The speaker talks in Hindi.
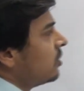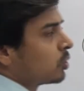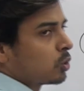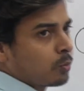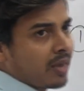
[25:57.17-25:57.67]

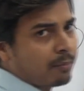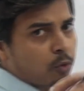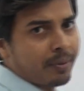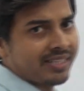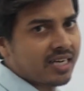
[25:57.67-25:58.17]
तो उसमें आपको
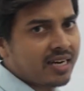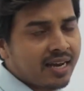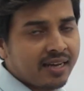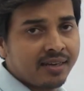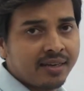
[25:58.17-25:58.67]
पहचानना
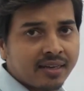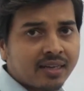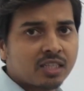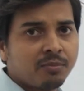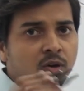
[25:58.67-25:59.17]
है कि
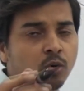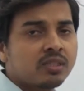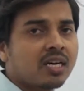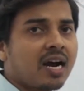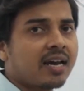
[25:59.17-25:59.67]
इसमें कौन
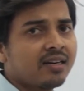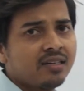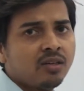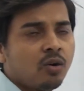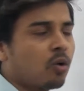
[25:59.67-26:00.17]
सा कारक
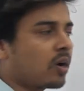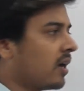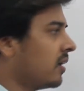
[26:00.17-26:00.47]
होगा